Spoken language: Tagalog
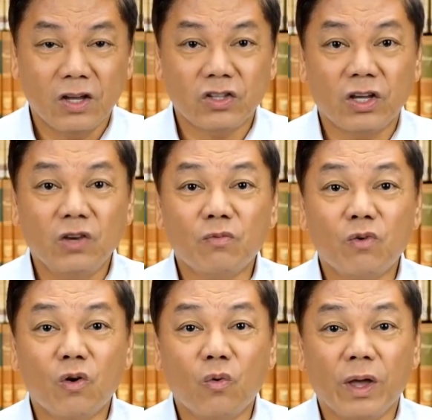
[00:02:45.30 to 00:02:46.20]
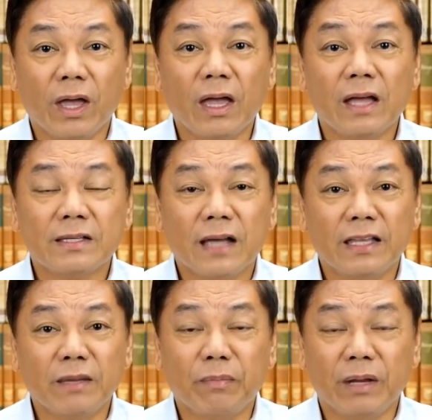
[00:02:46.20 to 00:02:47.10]
siya ay umuuwi sa
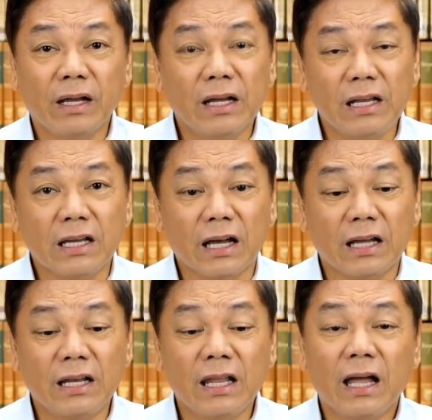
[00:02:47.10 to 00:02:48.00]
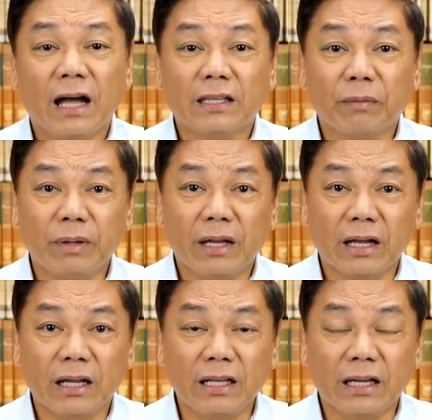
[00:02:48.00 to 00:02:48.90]
kanyang pinanggalingan at ang
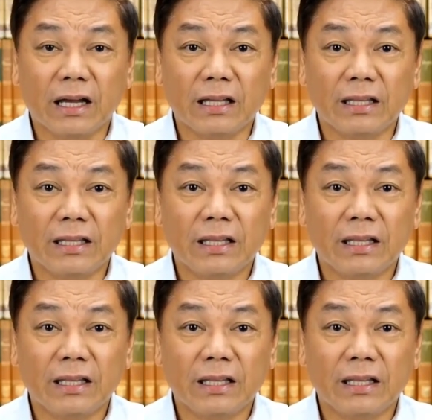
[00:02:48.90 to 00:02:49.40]
pinanggalingan